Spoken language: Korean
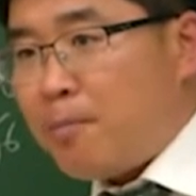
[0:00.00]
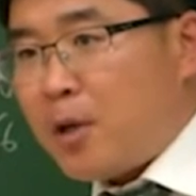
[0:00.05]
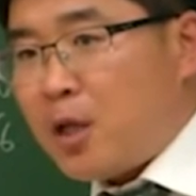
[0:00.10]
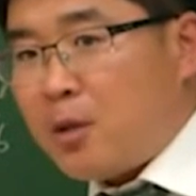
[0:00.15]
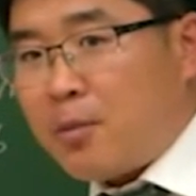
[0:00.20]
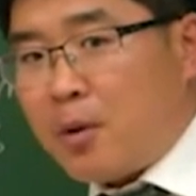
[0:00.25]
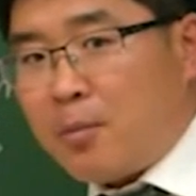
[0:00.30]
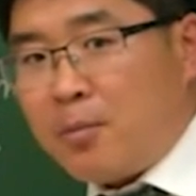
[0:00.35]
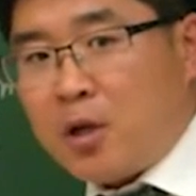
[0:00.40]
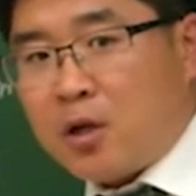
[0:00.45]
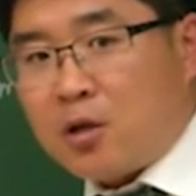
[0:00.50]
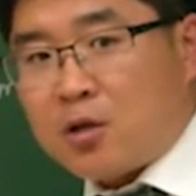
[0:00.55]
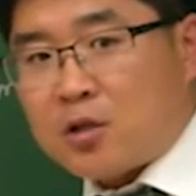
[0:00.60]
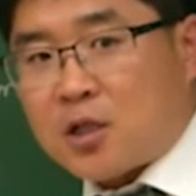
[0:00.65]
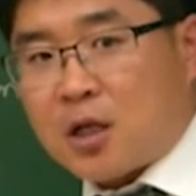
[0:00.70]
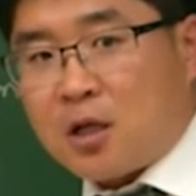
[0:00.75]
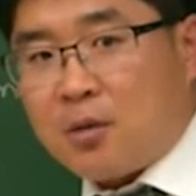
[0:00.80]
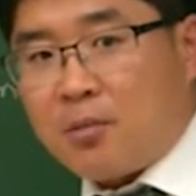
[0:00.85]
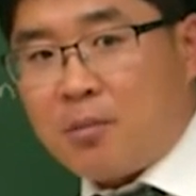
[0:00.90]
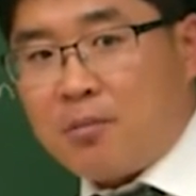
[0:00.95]
미리 몇 미리
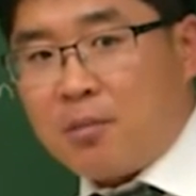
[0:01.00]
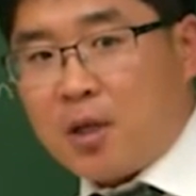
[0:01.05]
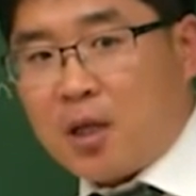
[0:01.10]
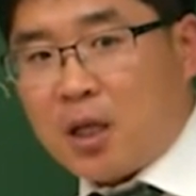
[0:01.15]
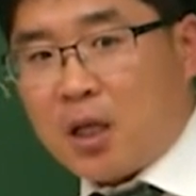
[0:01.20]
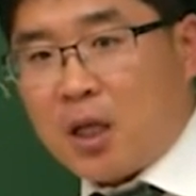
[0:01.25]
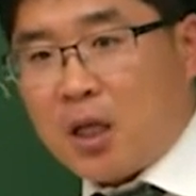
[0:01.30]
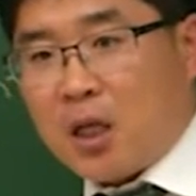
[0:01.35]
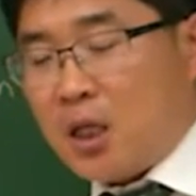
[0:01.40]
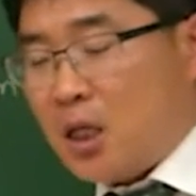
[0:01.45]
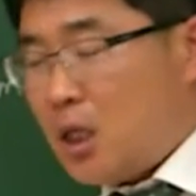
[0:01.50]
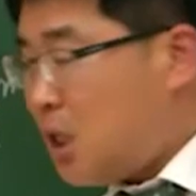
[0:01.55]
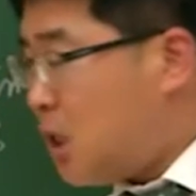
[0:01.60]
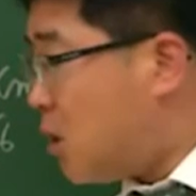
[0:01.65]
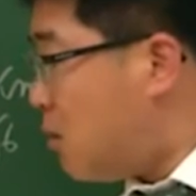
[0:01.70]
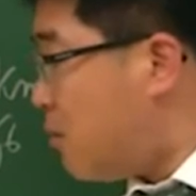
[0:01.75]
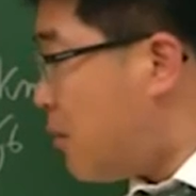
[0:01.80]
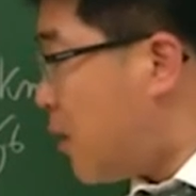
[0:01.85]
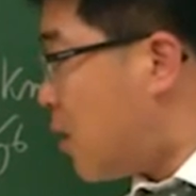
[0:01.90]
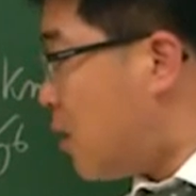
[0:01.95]
그러잖아요. 몇 미리.
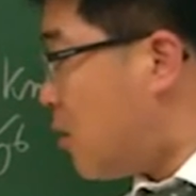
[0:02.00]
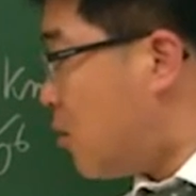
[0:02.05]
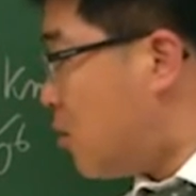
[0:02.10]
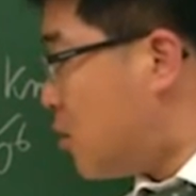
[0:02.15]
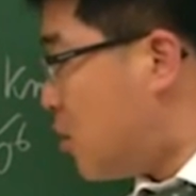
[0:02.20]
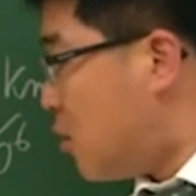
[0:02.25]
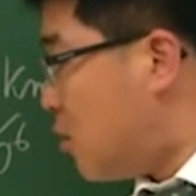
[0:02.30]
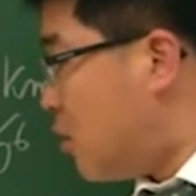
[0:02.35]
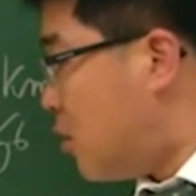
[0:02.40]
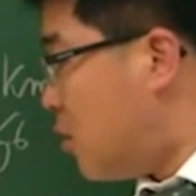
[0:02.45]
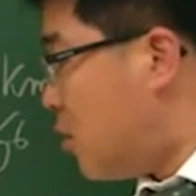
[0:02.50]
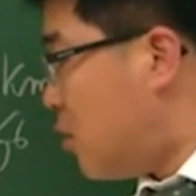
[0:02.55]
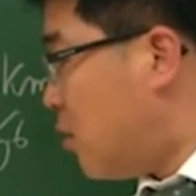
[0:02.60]
이걸 말하는 거죠.